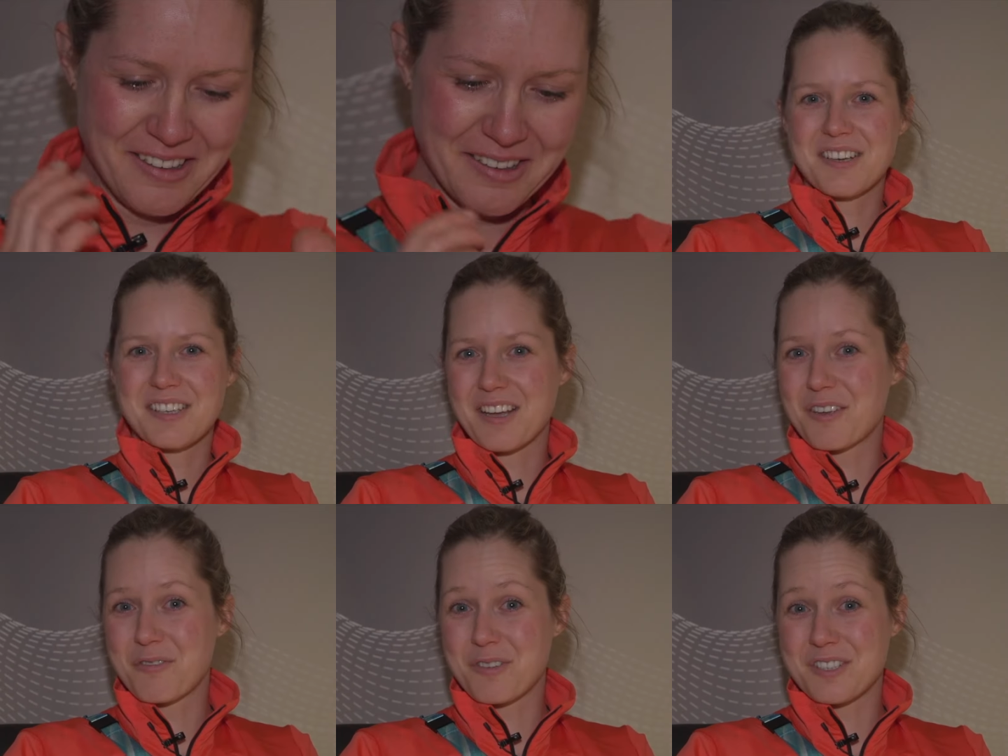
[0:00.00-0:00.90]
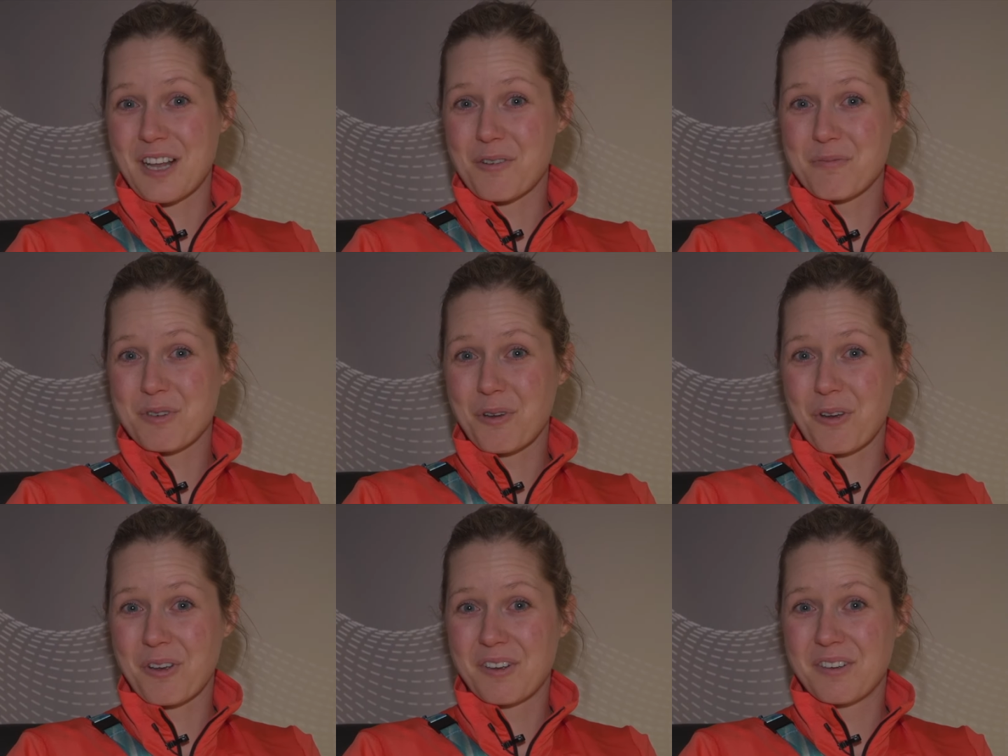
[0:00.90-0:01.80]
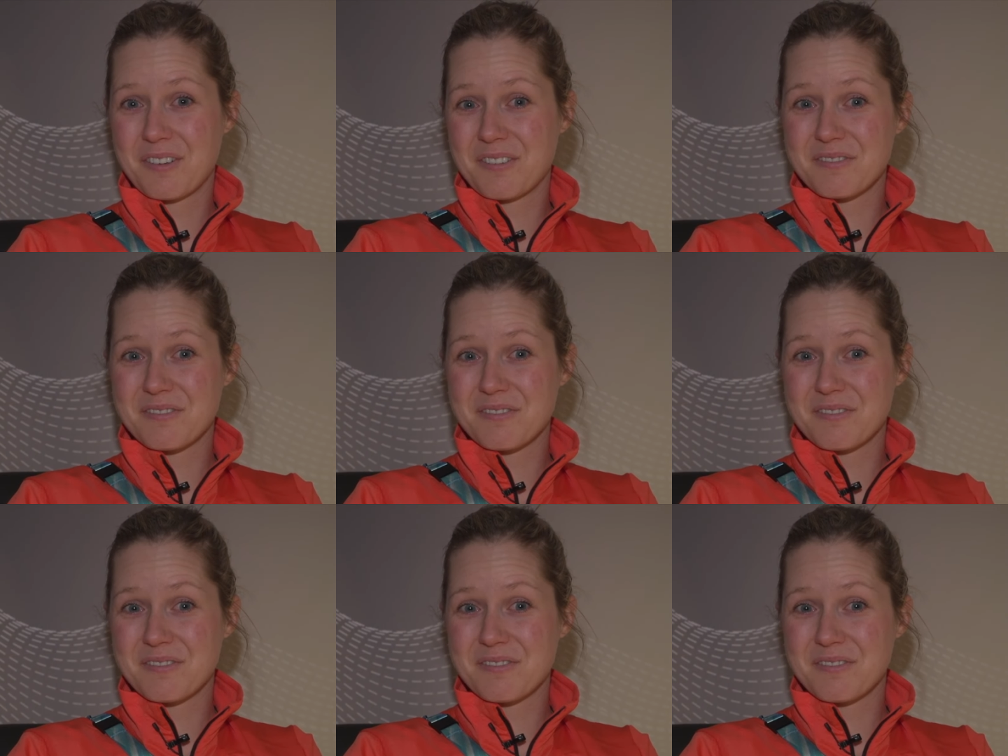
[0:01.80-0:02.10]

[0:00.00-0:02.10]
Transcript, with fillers: ja, danke fürs Daumen drücken.